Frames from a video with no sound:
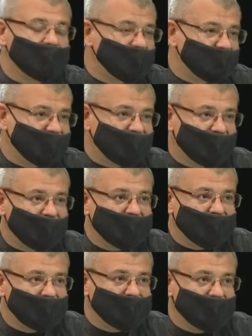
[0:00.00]
свои
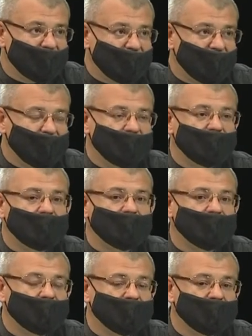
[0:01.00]
границы
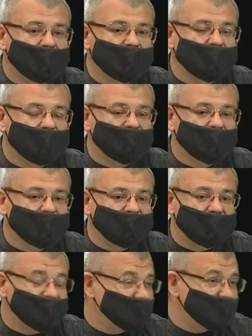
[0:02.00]
для
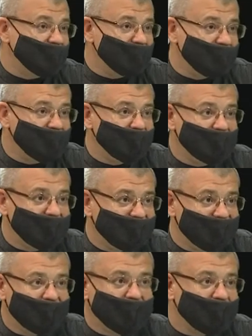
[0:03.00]
скажем так, религии
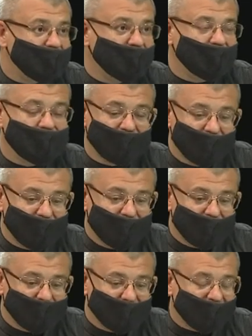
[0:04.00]
и веры, когда
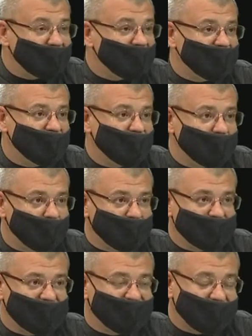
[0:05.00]
мы отошли
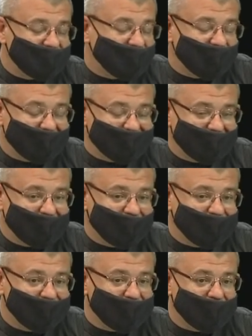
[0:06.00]
от советского
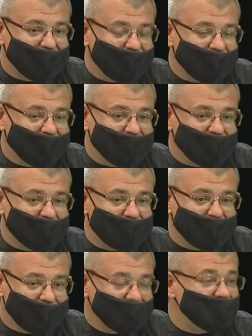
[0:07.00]
наследия
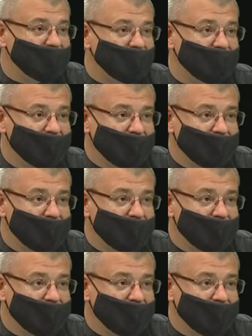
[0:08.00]
и начали